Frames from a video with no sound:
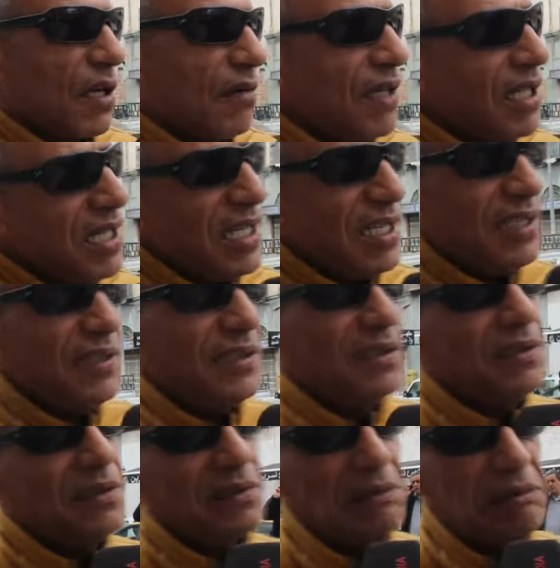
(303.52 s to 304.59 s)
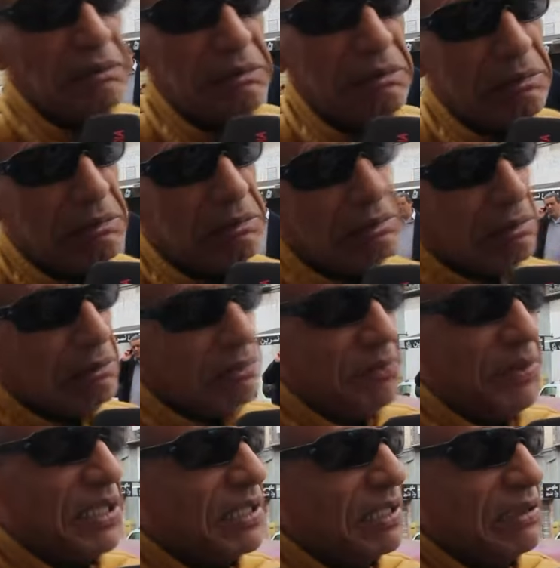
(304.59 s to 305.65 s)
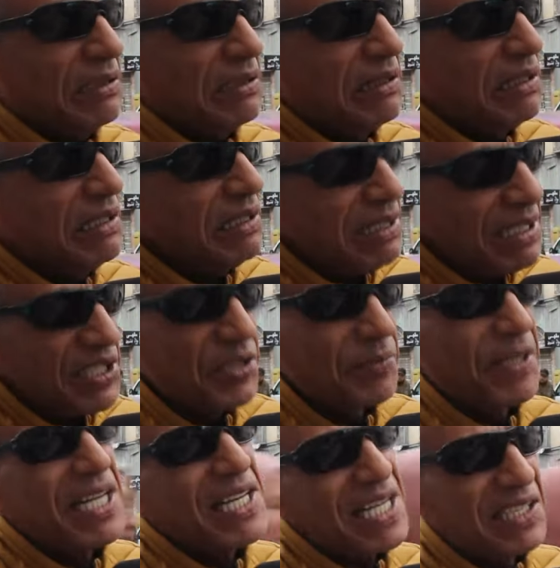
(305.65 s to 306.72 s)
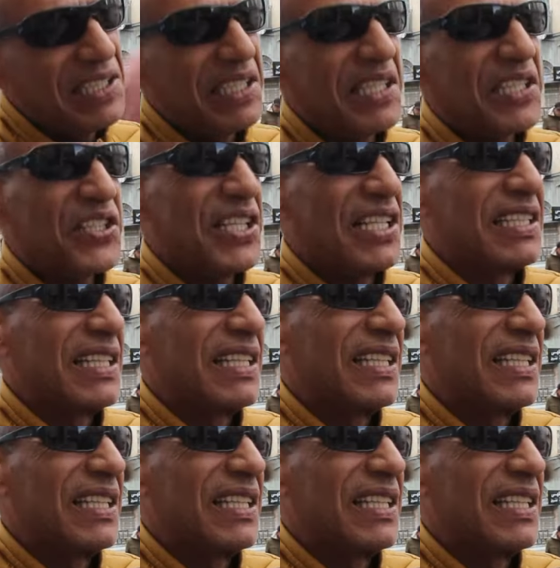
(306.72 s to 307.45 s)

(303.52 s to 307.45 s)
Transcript: والله آه، معناتها نجم كان عندي نشاط